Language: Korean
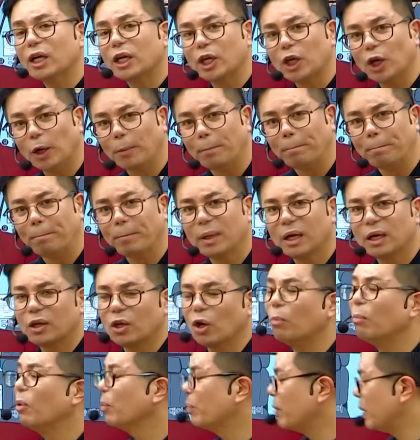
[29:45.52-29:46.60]
겸.
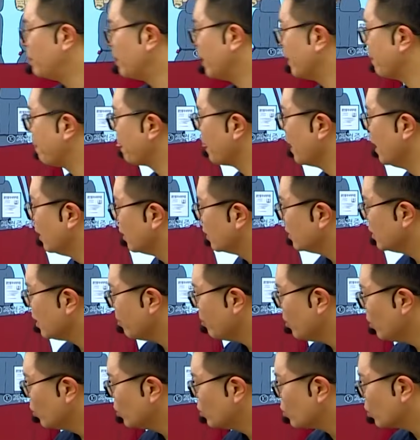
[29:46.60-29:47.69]
겸업이바. 그
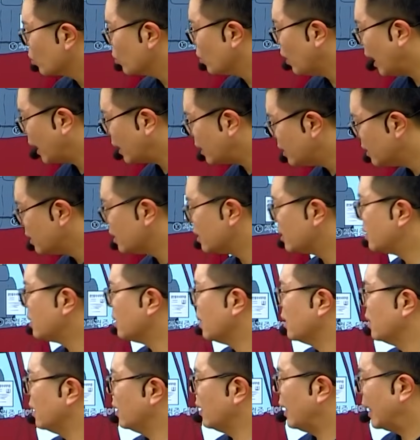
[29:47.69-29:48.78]
다음에 이쪽도 아디데스
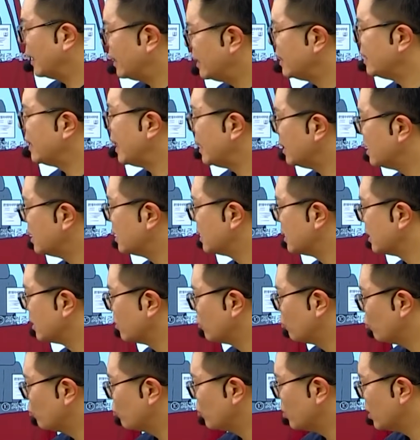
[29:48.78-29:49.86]
아니에요. 아디데스
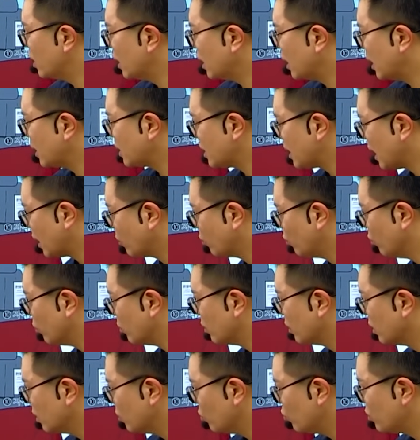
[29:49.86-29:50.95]
두 줄이니까 짝퉁
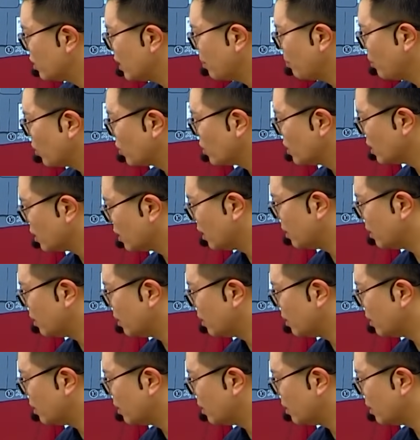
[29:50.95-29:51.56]
유사명칭